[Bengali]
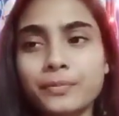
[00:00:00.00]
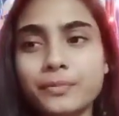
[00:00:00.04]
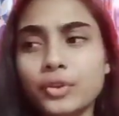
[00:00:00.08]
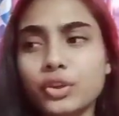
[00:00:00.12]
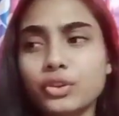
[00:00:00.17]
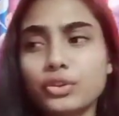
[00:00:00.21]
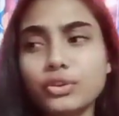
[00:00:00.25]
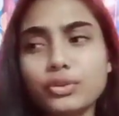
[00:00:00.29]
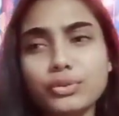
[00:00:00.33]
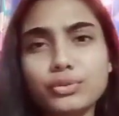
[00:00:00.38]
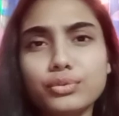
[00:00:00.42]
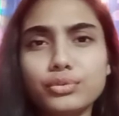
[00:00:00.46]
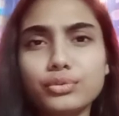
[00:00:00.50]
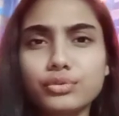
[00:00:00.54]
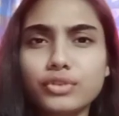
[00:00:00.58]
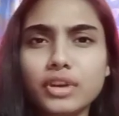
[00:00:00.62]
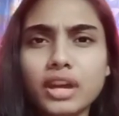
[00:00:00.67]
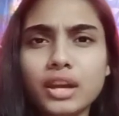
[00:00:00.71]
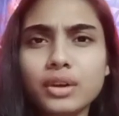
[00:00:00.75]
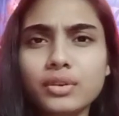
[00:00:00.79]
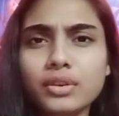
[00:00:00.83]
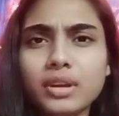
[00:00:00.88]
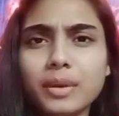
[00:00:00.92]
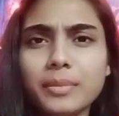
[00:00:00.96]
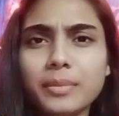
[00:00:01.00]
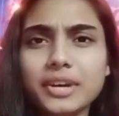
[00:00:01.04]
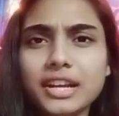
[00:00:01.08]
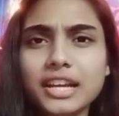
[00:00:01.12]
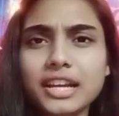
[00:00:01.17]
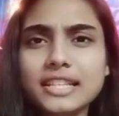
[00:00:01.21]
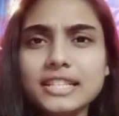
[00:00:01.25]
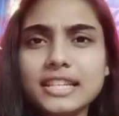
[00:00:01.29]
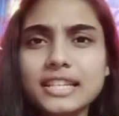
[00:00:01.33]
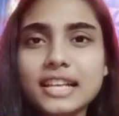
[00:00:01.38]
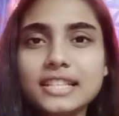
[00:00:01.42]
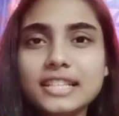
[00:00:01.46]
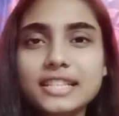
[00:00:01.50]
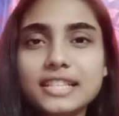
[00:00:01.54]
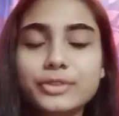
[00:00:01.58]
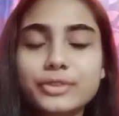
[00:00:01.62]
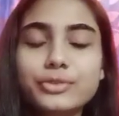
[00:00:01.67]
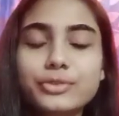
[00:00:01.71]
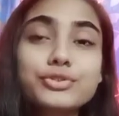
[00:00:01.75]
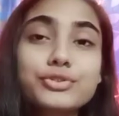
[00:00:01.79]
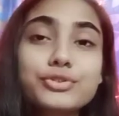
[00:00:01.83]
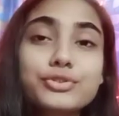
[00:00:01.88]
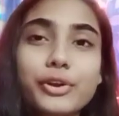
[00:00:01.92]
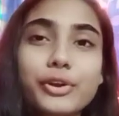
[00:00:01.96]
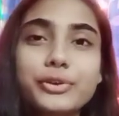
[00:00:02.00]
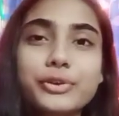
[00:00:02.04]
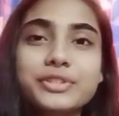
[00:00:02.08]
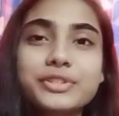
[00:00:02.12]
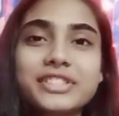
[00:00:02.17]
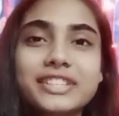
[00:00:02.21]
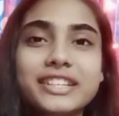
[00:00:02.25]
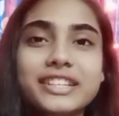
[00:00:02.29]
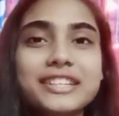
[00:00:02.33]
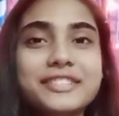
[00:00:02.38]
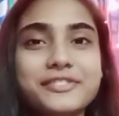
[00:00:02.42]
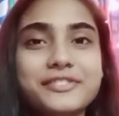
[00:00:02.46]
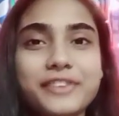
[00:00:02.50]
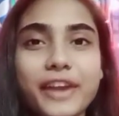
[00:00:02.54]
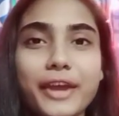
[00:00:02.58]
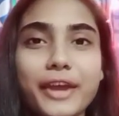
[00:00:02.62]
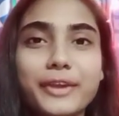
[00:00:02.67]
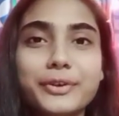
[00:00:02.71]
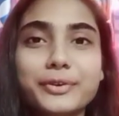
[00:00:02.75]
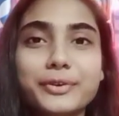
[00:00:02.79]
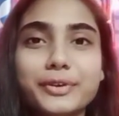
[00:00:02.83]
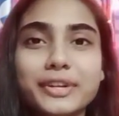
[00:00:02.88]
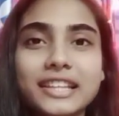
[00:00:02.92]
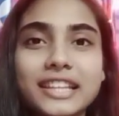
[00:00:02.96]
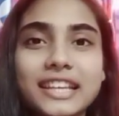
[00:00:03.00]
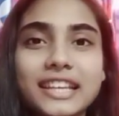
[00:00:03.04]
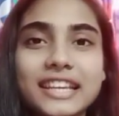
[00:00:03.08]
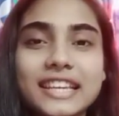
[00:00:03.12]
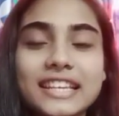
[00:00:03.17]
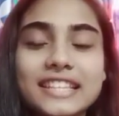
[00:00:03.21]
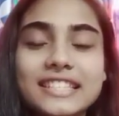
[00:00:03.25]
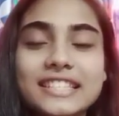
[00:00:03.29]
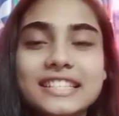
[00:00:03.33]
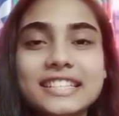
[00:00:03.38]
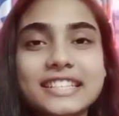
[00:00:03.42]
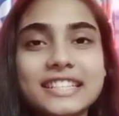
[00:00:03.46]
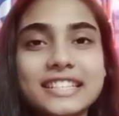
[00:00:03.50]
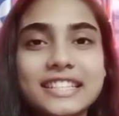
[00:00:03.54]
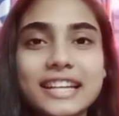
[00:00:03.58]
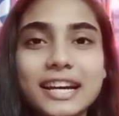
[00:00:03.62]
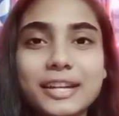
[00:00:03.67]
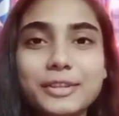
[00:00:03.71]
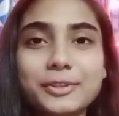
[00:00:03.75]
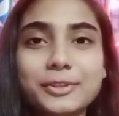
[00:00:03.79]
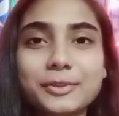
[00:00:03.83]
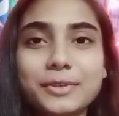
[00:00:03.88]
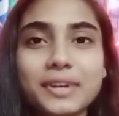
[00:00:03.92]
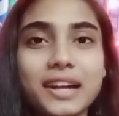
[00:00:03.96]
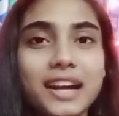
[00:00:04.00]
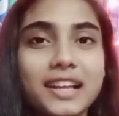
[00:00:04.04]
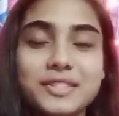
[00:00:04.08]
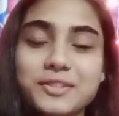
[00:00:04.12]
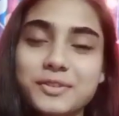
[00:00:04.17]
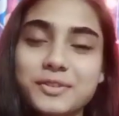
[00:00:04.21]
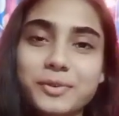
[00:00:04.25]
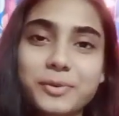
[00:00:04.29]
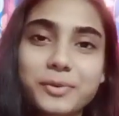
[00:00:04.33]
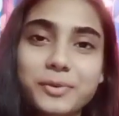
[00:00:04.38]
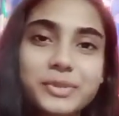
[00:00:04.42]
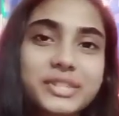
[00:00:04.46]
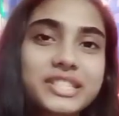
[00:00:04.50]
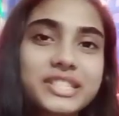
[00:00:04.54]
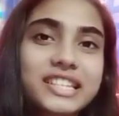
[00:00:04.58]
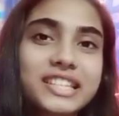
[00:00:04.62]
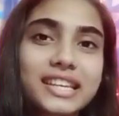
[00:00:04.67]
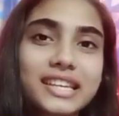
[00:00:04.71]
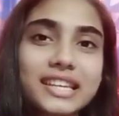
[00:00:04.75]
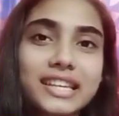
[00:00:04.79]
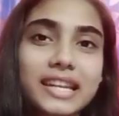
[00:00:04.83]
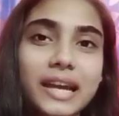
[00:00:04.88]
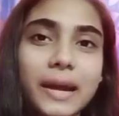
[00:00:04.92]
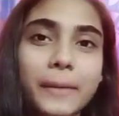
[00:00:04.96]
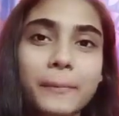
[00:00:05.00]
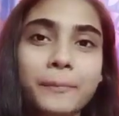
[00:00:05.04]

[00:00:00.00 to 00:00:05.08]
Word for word: তো দুটো এখন আমার কাছে আছে তো চলো সেটা ট্রাই করে দেখি যে সেটা আদৌ কাজ করছে কি না